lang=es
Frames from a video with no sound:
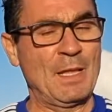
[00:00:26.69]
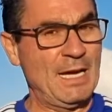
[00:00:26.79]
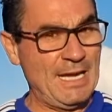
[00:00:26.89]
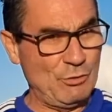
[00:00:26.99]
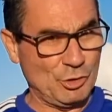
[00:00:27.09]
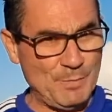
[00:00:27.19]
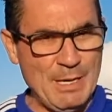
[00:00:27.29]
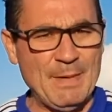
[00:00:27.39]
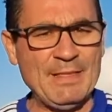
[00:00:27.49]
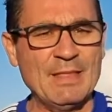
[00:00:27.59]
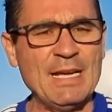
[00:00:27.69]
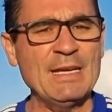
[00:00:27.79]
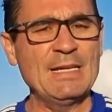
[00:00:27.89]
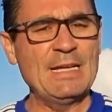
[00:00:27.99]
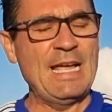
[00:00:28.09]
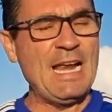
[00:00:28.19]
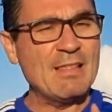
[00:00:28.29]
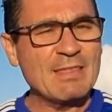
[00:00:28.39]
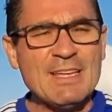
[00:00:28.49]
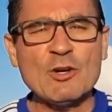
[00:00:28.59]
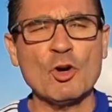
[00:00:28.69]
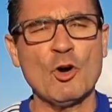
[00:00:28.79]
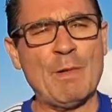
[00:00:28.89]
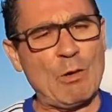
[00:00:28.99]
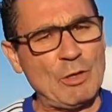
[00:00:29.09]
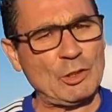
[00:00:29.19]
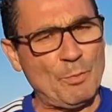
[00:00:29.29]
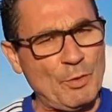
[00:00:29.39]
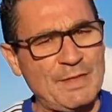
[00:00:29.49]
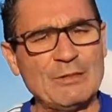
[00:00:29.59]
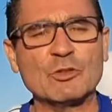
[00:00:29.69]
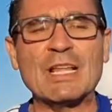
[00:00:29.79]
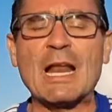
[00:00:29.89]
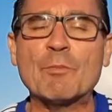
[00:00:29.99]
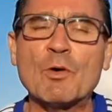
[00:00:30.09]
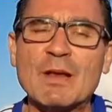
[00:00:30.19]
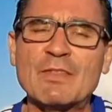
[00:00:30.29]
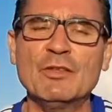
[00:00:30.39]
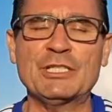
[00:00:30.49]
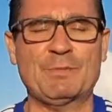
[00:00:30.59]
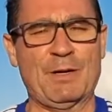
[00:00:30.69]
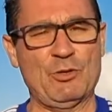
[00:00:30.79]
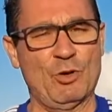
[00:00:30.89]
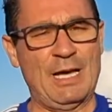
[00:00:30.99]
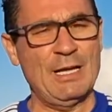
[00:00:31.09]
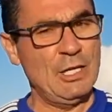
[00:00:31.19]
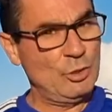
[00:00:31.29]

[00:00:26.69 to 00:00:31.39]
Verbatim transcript: En 2020, el 5,4% de la población española,